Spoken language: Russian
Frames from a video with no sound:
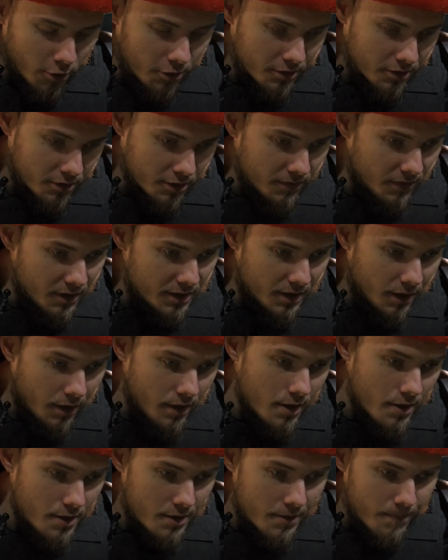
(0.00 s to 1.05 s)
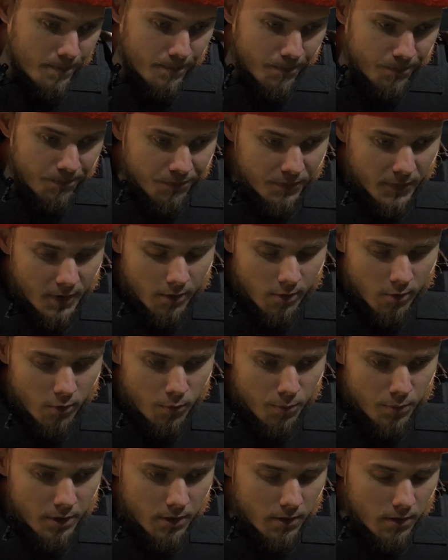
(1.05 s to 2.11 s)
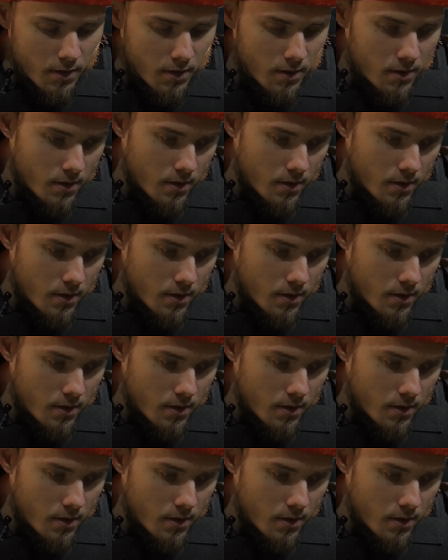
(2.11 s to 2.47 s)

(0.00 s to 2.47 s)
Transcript: забросил свои страницы, группа.